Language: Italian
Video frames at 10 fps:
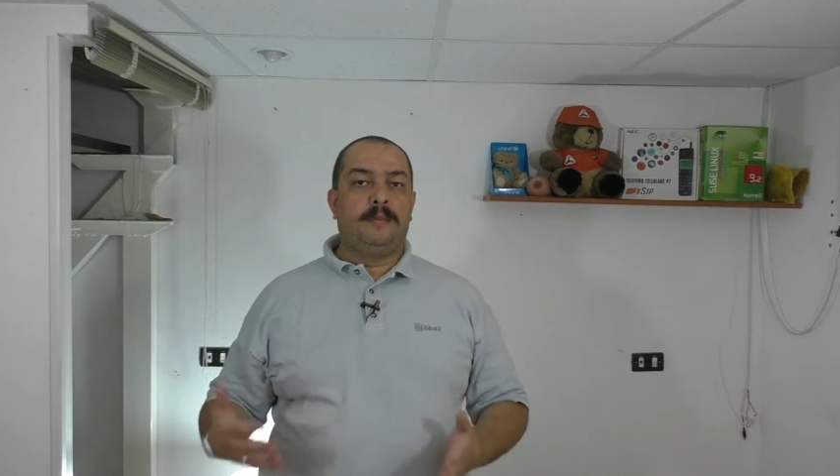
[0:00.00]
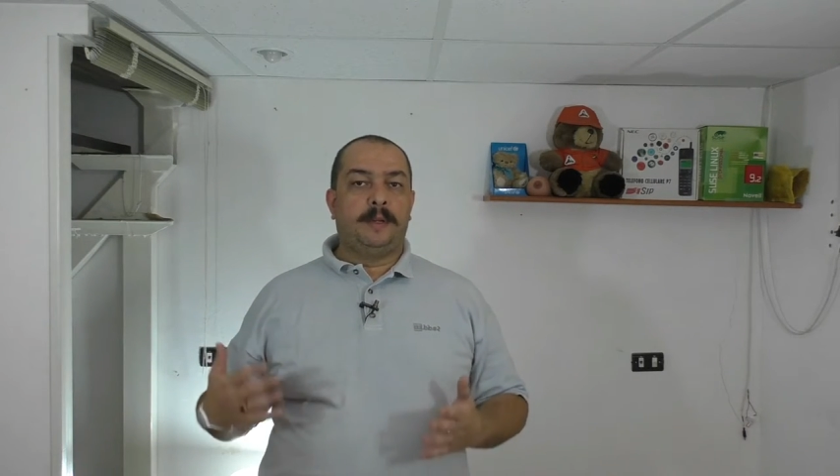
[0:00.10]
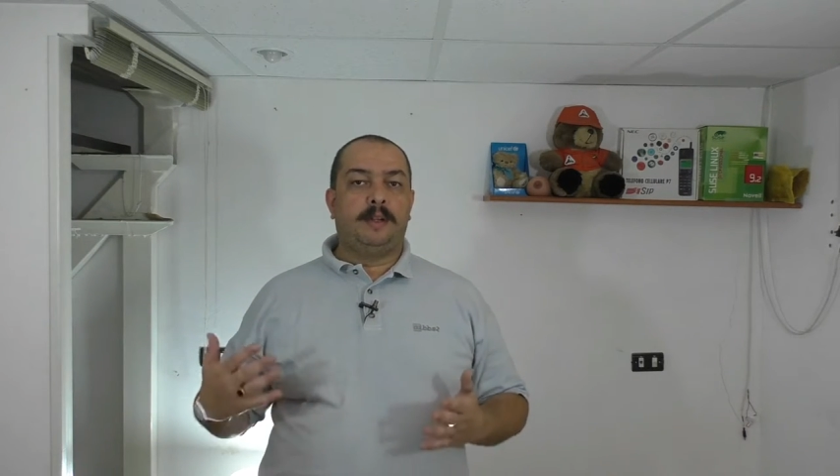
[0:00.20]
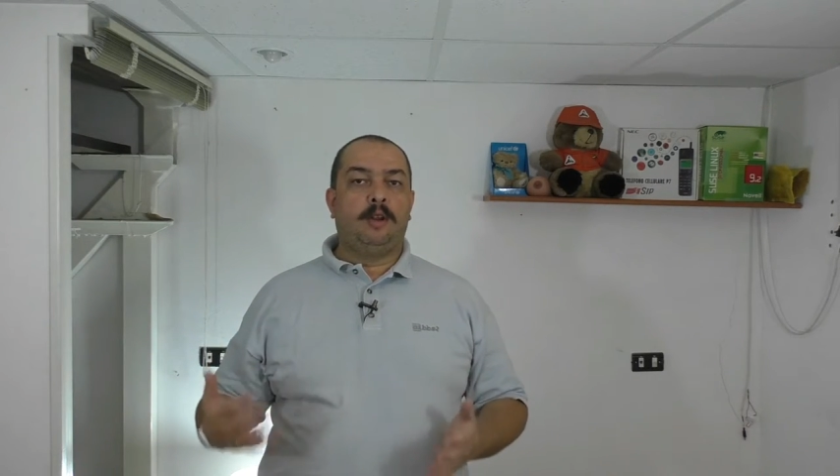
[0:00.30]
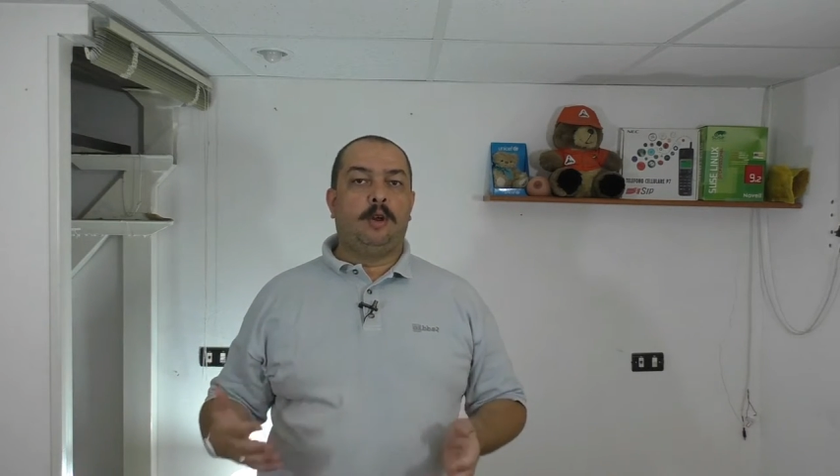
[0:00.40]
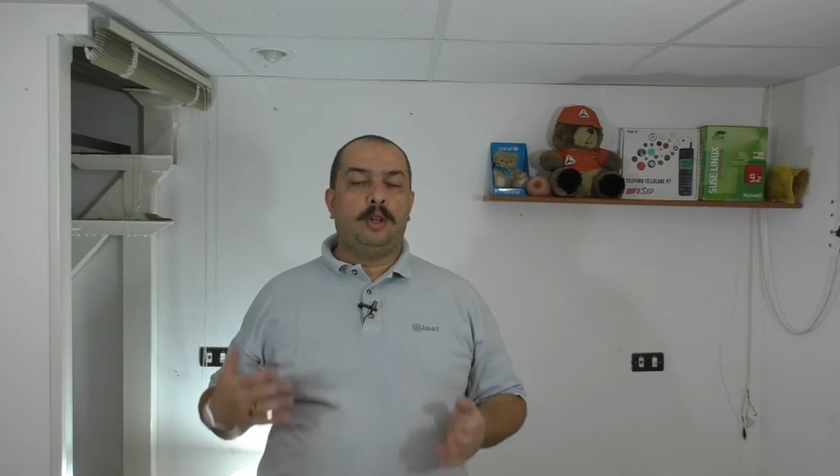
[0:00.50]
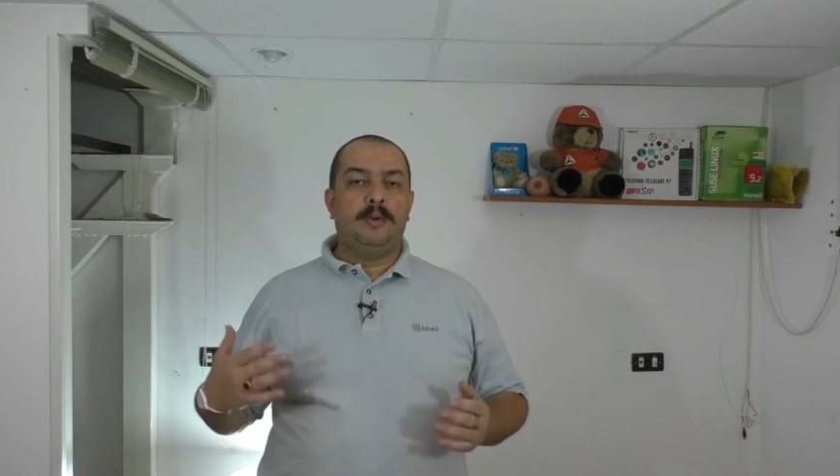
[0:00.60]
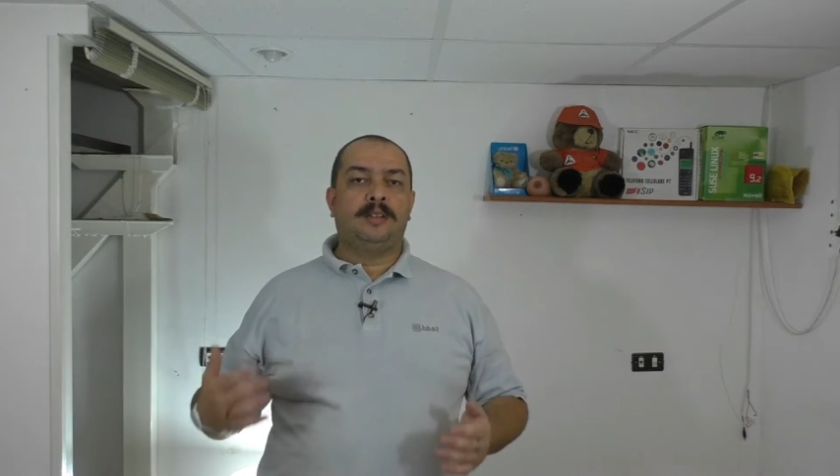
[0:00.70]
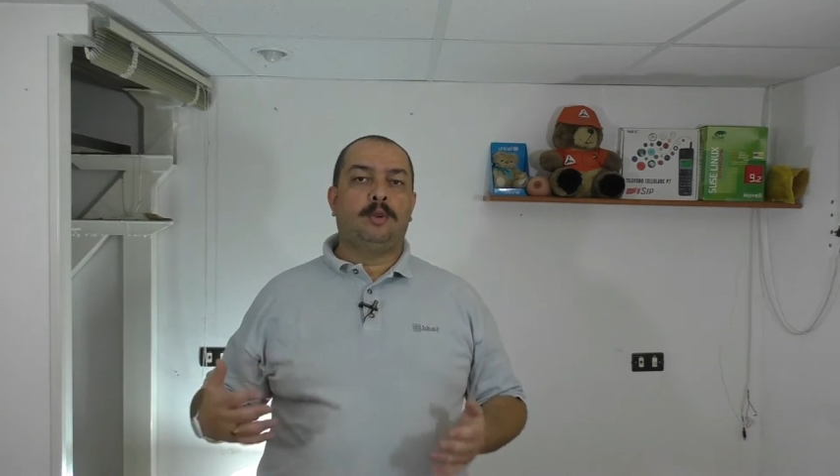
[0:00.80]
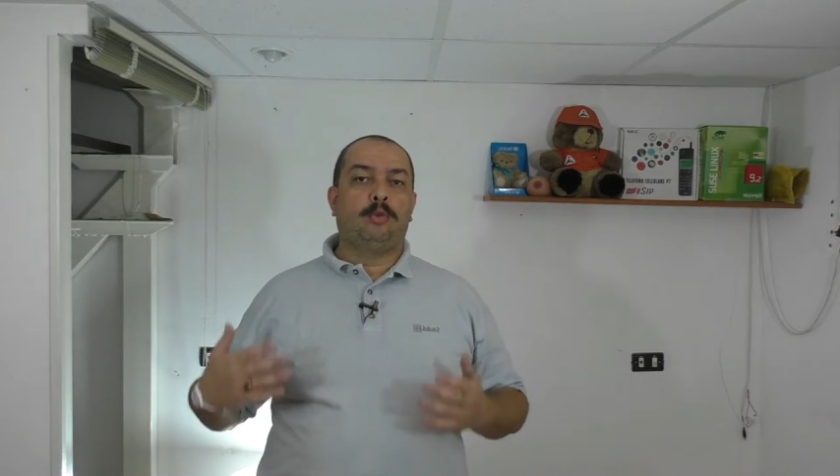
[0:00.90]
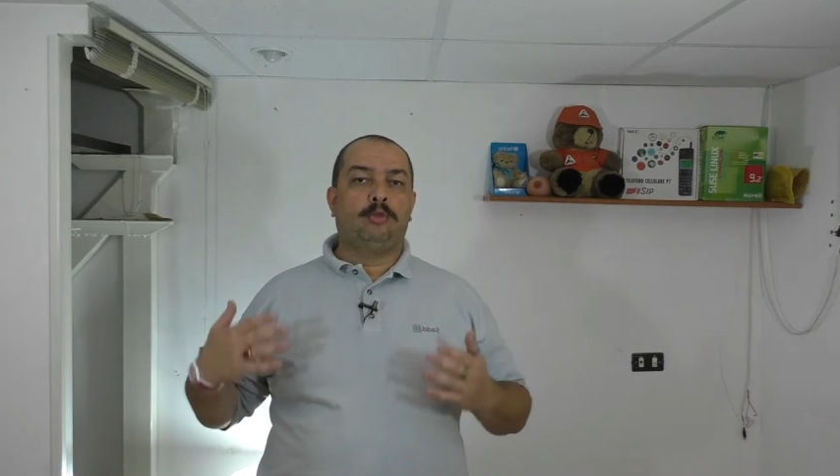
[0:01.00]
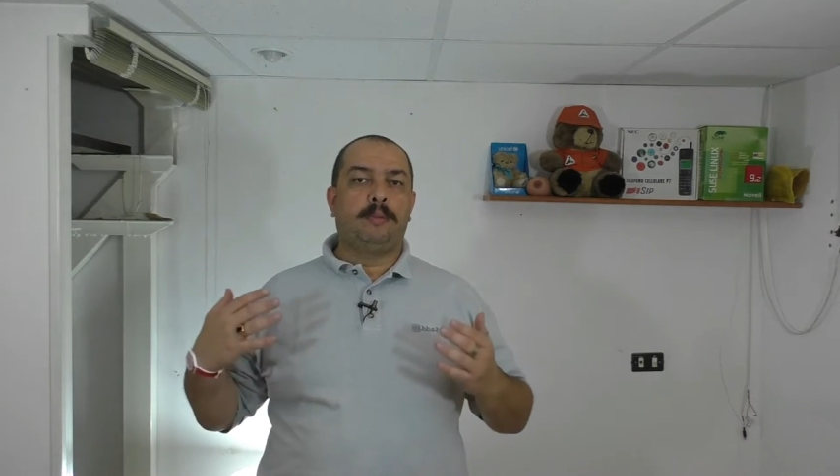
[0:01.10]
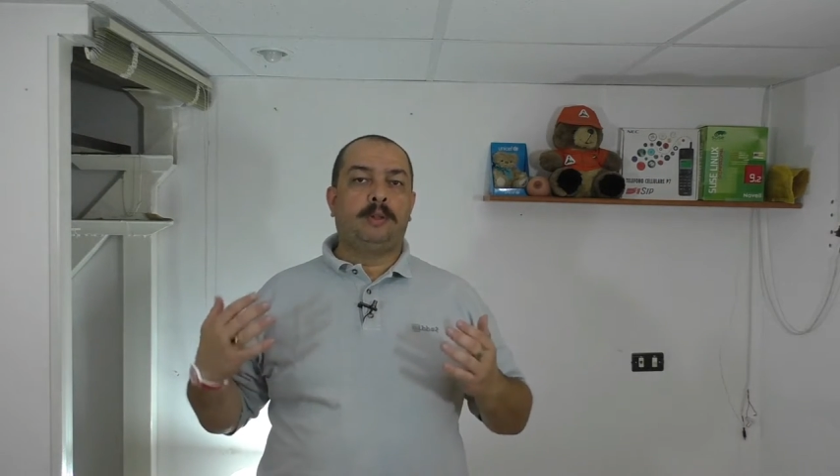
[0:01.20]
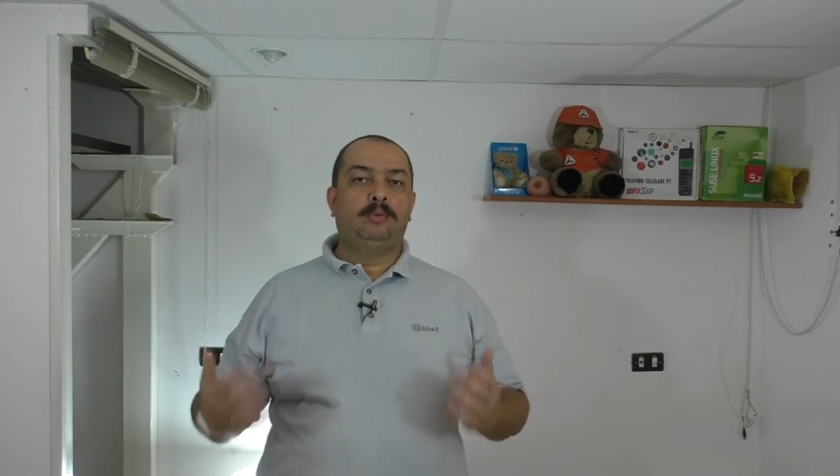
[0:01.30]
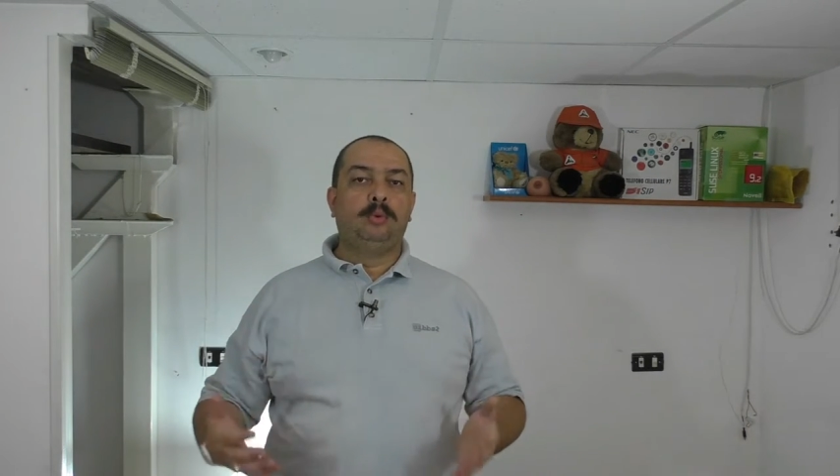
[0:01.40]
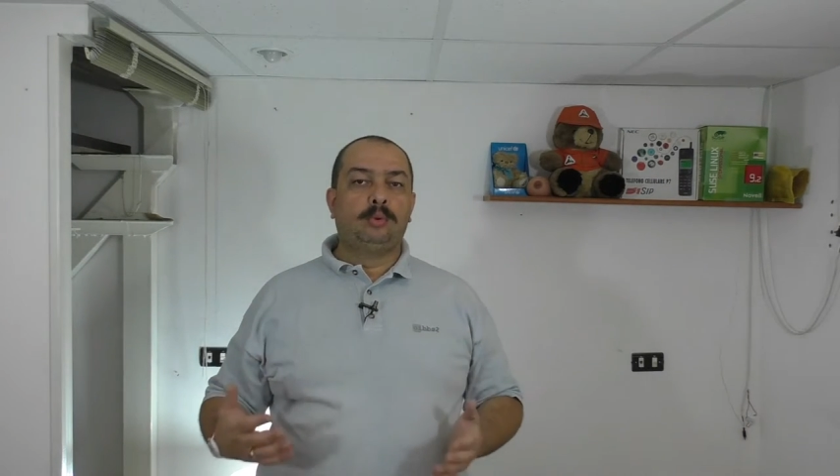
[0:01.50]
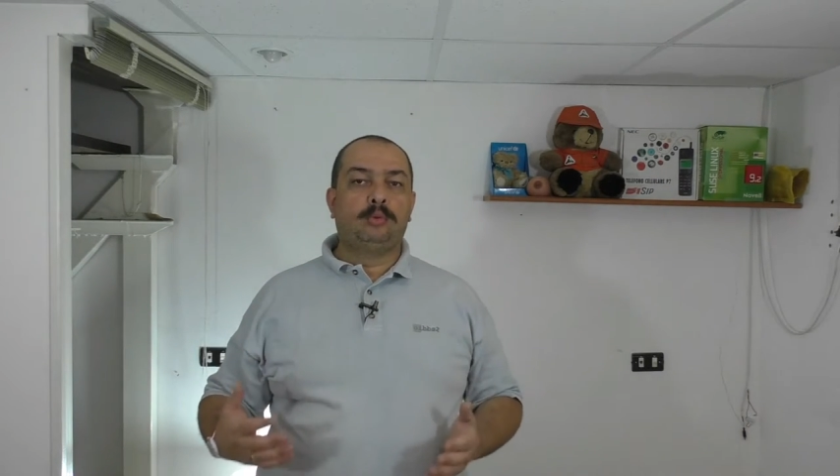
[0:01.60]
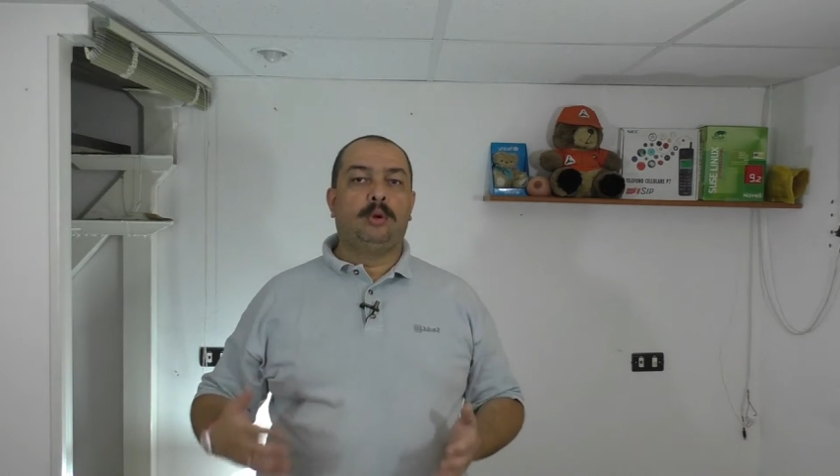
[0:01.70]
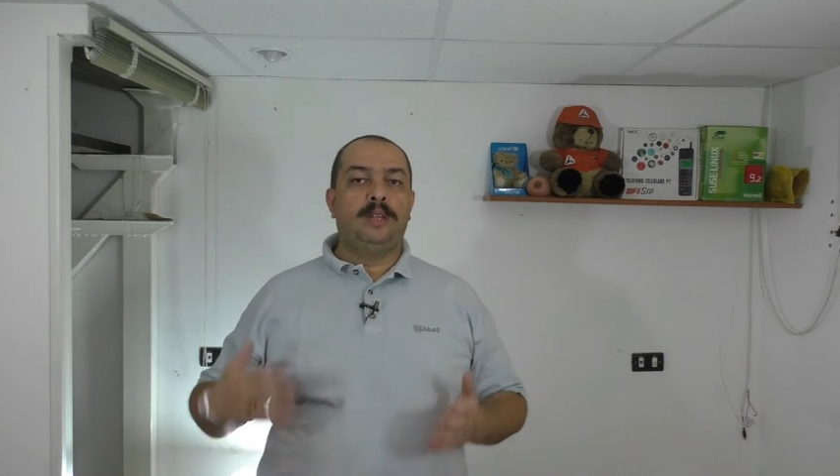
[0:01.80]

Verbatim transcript: parlerò riguardano soprattutto